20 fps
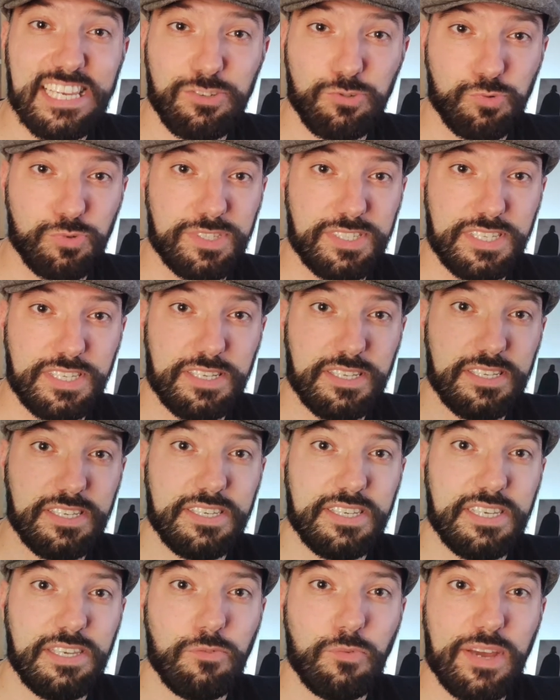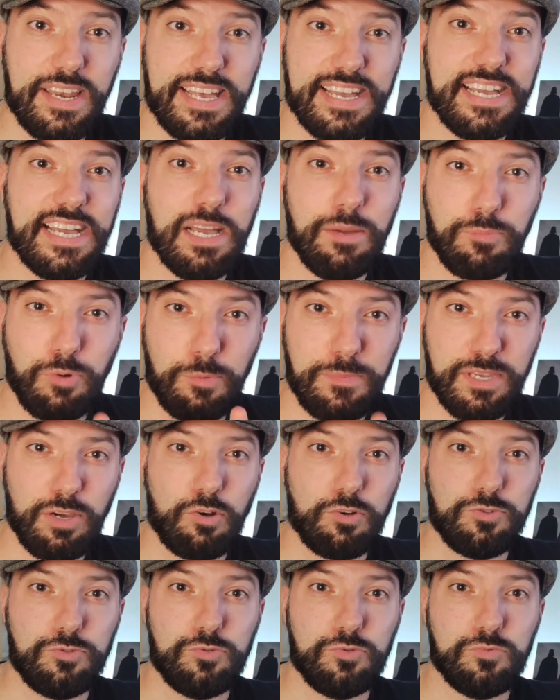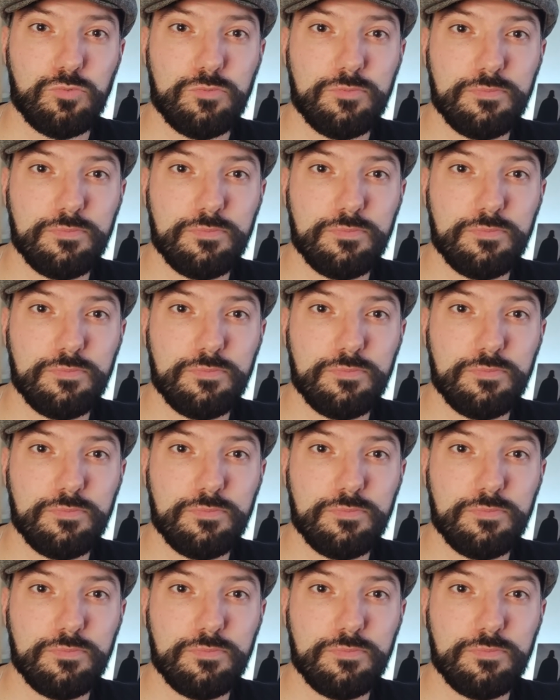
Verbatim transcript: à shooter. Et voilà un premier rendu.